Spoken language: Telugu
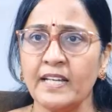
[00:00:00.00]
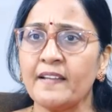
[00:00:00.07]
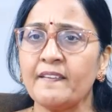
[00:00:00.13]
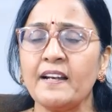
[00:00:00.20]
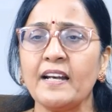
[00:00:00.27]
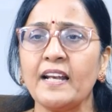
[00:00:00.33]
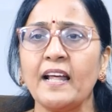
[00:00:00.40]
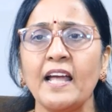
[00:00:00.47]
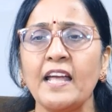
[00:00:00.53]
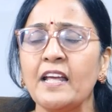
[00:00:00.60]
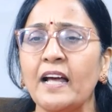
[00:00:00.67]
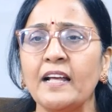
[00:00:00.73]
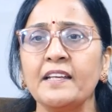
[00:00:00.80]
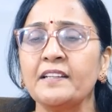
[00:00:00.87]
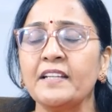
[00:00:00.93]
ఏదన్నా
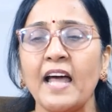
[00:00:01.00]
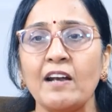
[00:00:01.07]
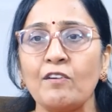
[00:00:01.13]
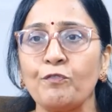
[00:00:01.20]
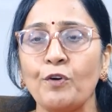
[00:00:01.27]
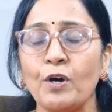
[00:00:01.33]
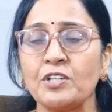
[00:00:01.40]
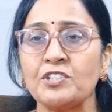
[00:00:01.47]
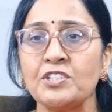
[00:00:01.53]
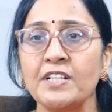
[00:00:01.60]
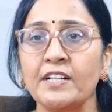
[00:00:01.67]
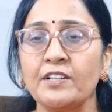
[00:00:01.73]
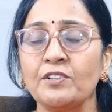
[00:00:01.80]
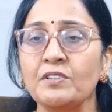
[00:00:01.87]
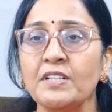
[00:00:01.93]
అయితే
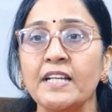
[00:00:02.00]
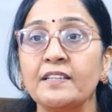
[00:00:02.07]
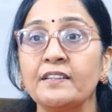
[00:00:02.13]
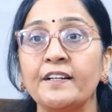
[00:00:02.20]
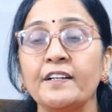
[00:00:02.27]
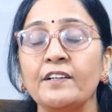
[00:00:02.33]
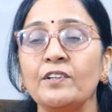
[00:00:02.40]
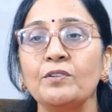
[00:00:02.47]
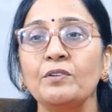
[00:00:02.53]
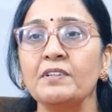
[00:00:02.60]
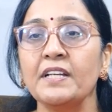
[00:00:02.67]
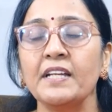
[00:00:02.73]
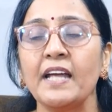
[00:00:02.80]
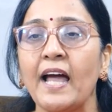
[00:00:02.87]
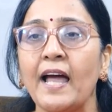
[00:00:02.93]
అన్ఫార్చునేట్ నీ థ్రిల్లు
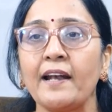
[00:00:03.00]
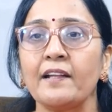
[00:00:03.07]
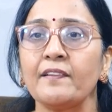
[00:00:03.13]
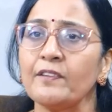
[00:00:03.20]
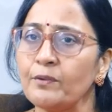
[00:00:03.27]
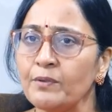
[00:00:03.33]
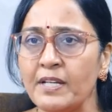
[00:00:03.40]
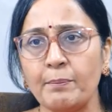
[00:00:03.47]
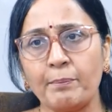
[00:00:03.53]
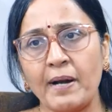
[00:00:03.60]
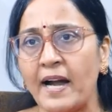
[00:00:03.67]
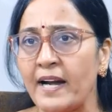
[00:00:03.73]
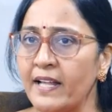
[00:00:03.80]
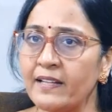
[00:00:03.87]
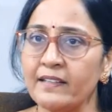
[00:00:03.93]
నీ ఆనందం నీ
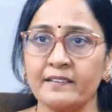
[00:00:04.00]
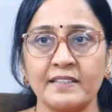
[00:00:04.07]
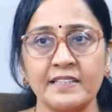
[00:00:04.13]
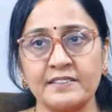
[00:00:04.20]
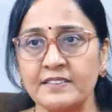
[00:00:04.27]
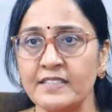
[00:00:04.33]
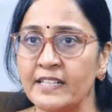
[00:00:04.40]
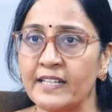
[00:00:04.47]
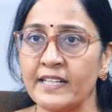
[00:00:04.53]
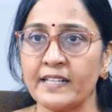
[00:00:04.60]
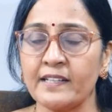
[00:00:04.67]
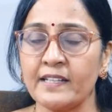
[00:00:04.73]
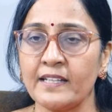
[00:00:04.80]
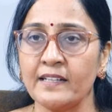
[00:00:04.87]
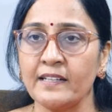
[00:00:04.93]
ప్రాణాలు తీసినట్టే
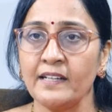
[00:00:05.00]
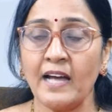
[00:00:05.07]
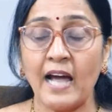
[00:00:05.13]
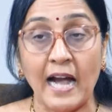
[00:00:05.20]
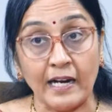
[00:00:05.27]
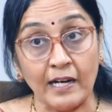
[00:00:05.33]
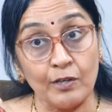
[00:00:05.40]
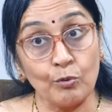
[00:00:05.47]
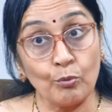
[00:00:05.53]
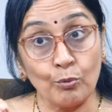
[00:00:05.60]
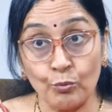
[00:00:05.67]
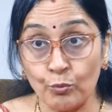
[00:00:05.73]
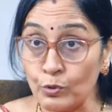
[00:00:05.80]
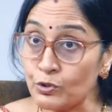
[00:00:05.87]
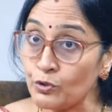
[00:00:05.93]
కదా అక్కడ
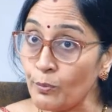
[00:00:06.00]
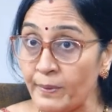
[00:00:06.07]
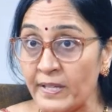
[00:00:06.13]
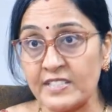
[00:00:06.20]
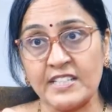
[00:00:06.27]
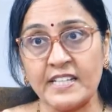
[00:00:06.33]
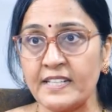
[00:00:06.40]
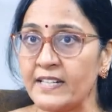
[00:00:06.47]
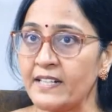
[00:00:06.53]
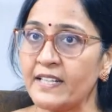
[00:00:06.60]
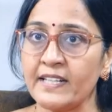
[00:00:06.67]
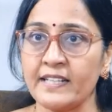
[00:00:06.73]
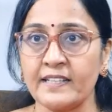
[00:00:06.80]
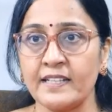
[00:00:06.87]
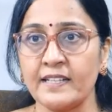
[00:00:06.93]
నువ్వు రూల్స్ ఒబే
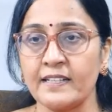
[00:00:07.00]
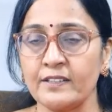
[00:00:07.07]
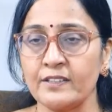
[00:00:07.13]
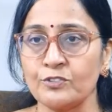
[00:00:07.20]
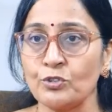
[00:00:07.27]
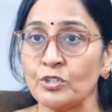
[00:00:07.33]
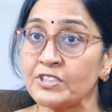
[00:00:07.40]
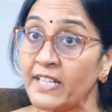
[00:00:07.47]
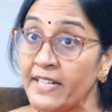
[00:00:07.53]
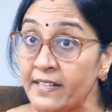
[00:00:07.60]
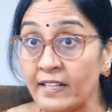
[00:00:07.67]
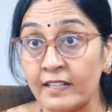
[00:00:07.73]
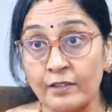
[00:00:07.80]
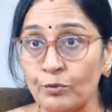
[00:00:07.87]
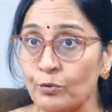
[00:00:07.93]
చేయనట్టే కదా
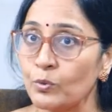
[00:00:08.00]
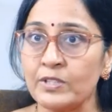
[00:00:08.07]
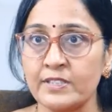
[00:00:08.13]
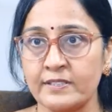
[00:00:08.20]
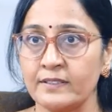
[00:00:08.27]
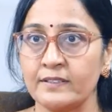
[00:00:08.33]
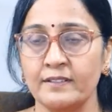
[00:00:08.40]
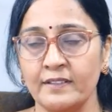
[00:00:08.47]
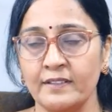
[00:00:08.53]
సొసైటల్ రూల్స్